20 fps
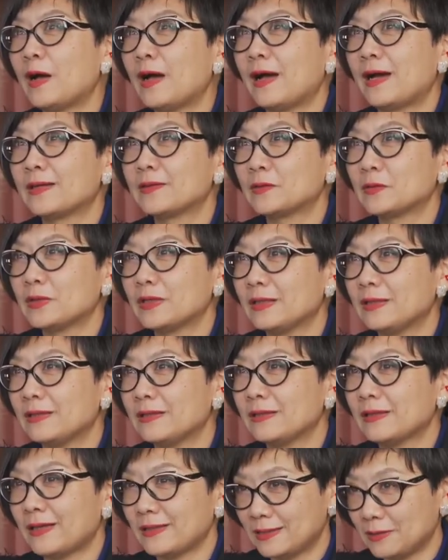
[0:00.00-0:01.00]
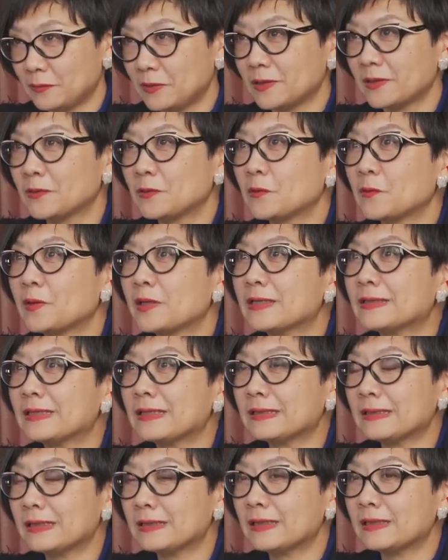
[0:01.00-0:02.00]
あの、言い始めたと言われて
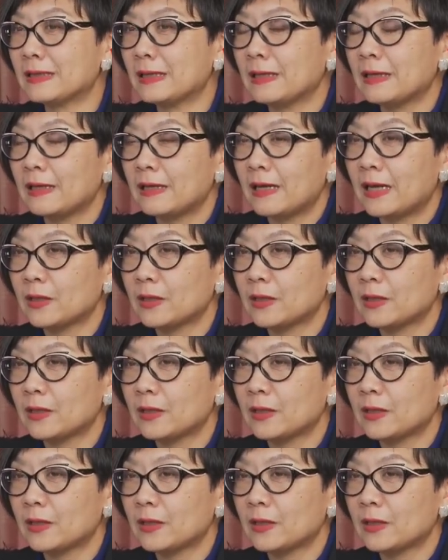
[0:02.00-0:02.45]
いて、ただ、はい、